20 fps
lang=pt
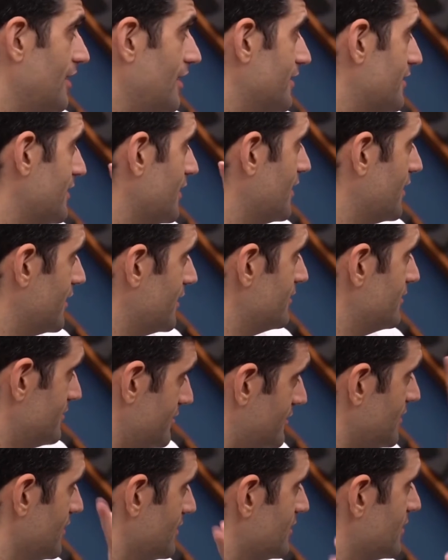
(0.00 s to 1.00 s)
e ele está que...
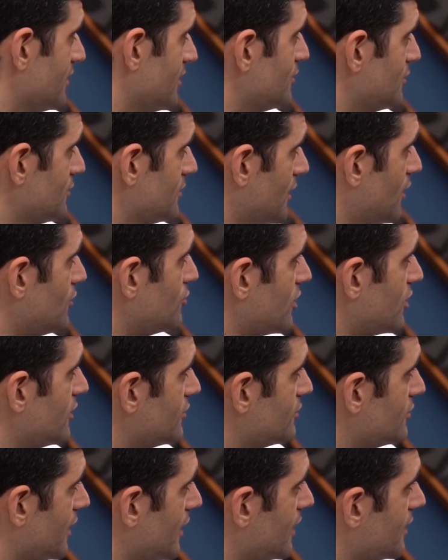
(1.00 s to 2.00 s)
tentando dar um
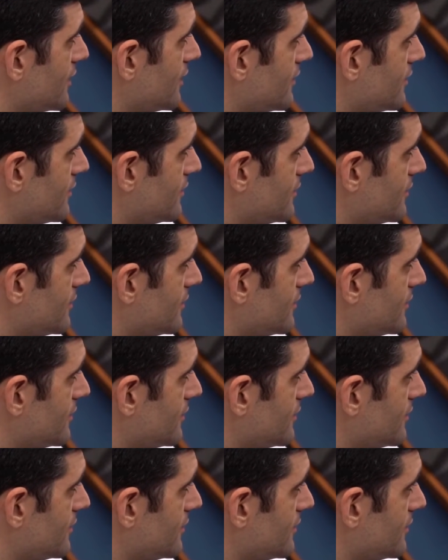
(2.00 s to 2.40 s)
jeito lá, né?